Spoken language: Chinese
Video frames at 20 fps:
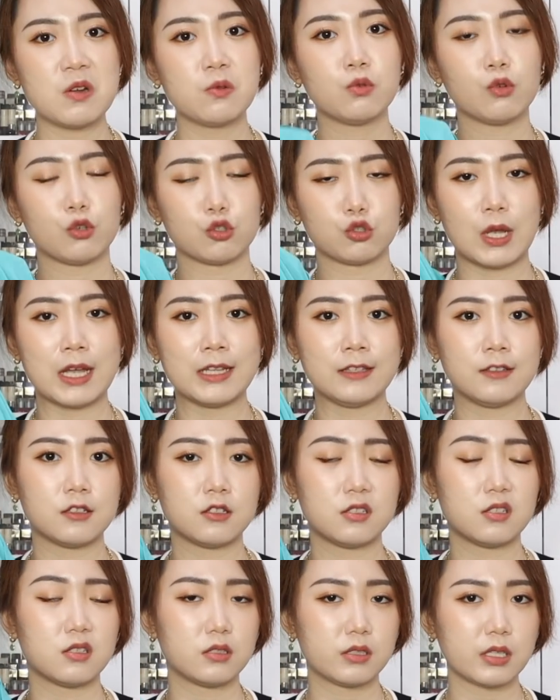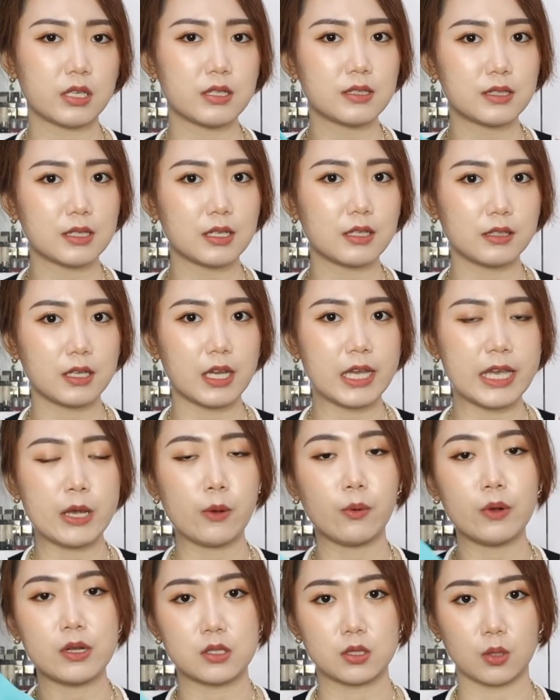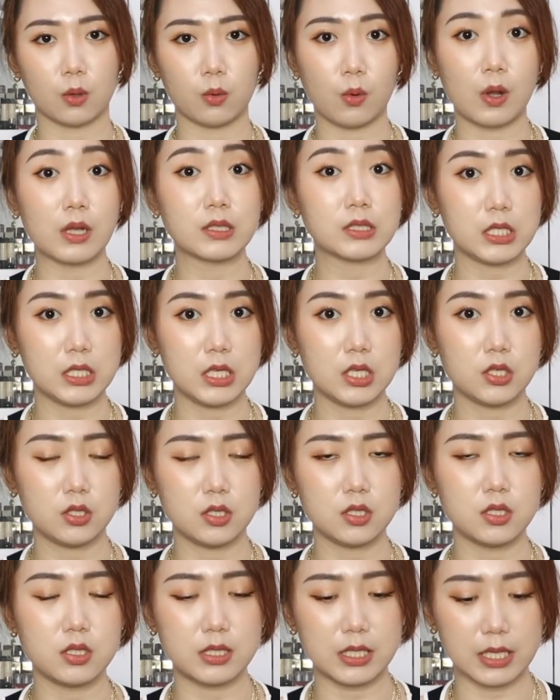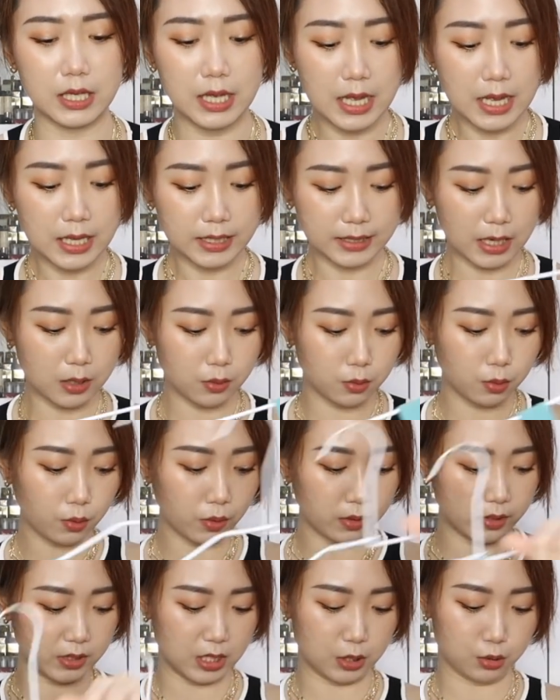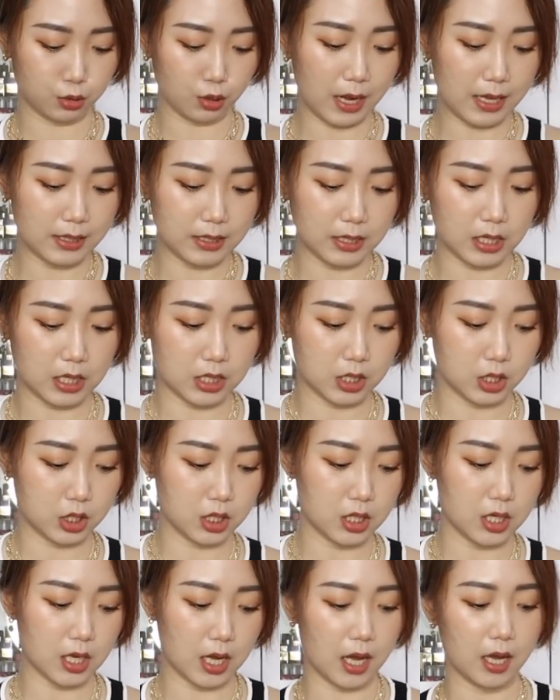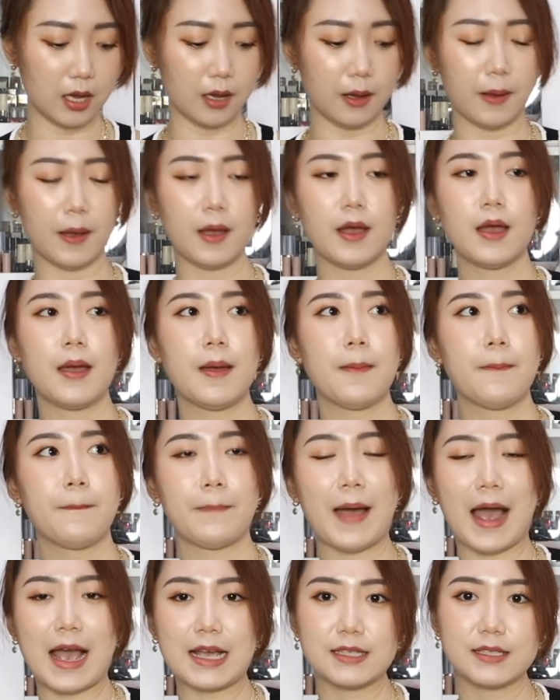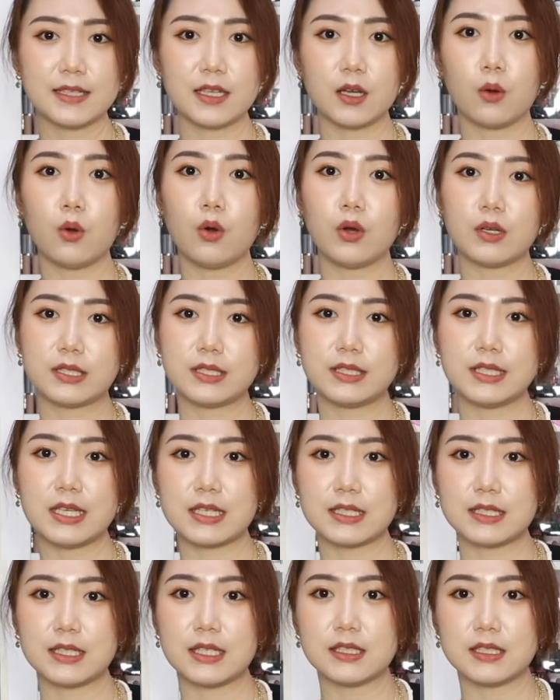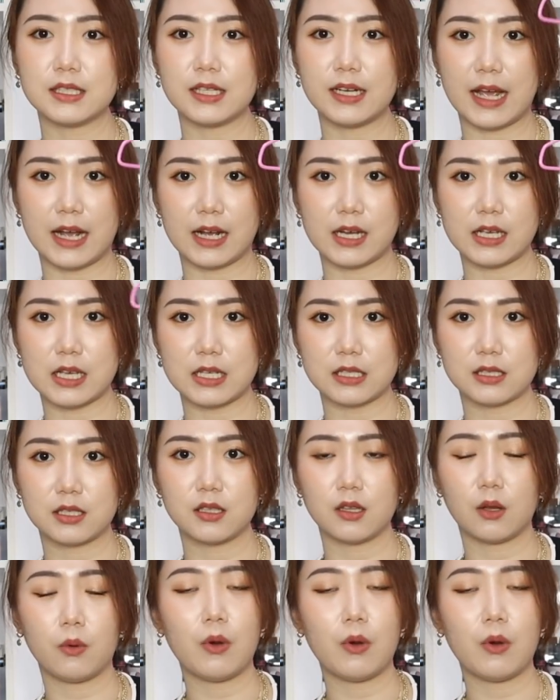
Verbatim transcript: 如果穿的是深色内衣会走光这件事情。但如果你穿的是呃。白色或杏色这两个颜色的